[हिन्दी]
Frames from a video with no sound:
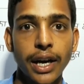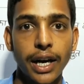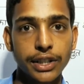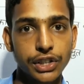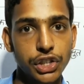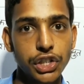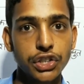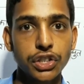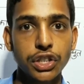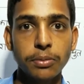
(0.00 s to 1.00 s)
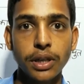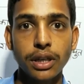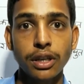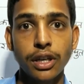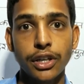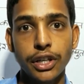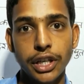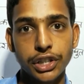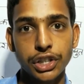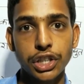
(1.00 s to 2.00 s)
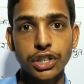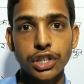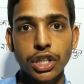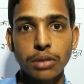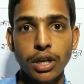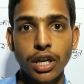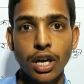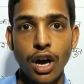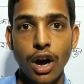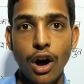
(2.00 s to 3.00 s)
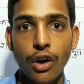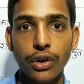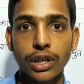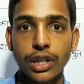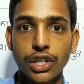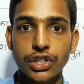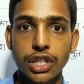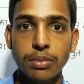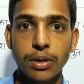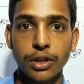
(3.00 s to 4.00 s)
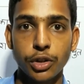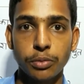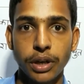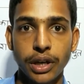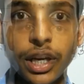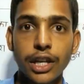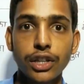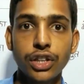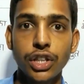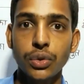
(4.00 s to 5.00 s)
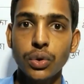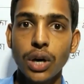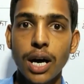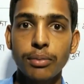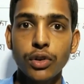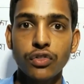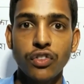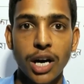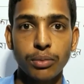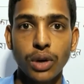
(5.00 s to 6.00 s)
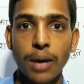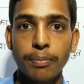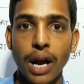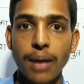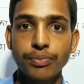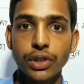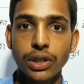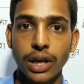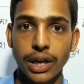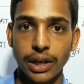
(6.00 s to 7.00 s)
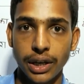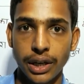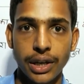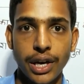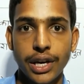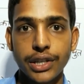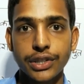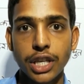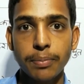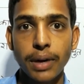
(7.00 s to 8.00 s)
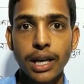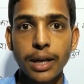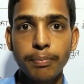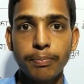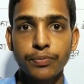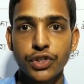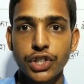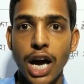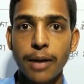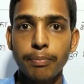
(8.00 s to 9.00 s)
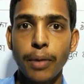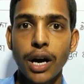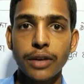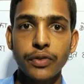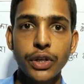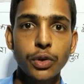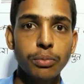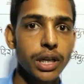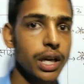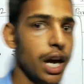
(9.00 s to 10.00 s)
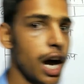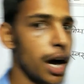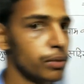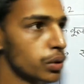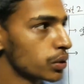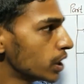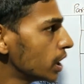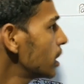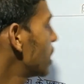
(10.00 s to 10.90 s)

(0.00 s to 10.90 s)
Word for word: अच्छी स्थिति में निरक्षी स्थिति में और किसी भी बिंदु पर इन तीनों का हम लोग फार्मूला प्राप्त करेंगे इसके पहले चार पार्ट वीडियो में हम लोग ने